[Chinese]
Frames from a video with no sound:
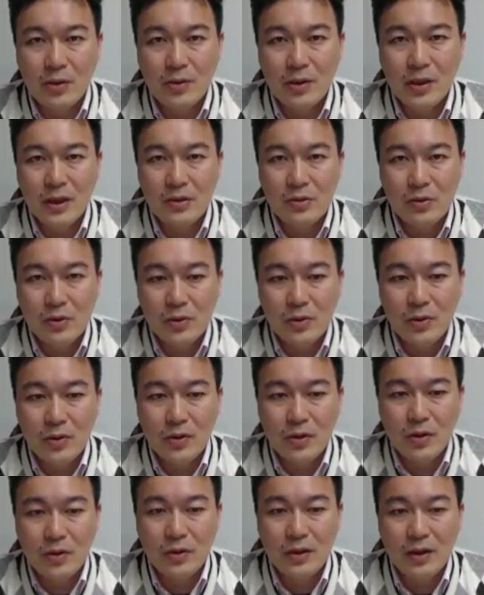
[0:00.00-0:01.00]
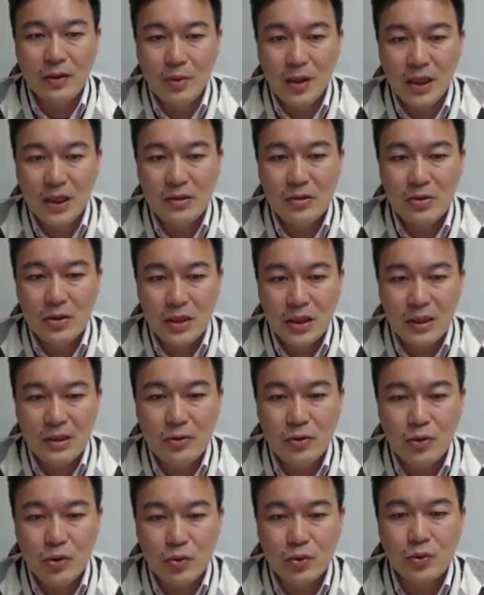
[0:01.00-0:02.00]
轴力作用的偏
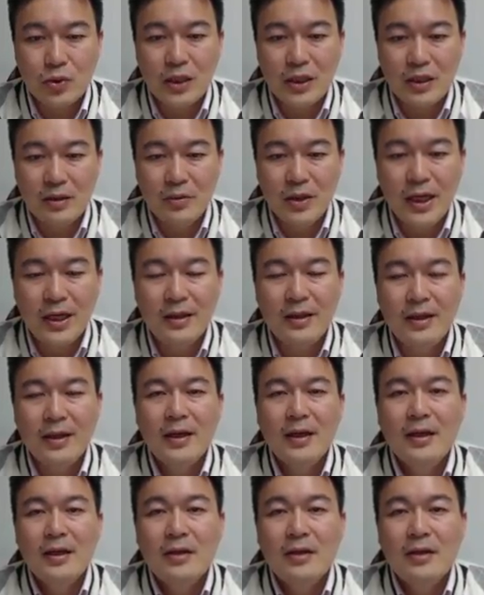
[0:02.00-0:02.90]
心柱里面，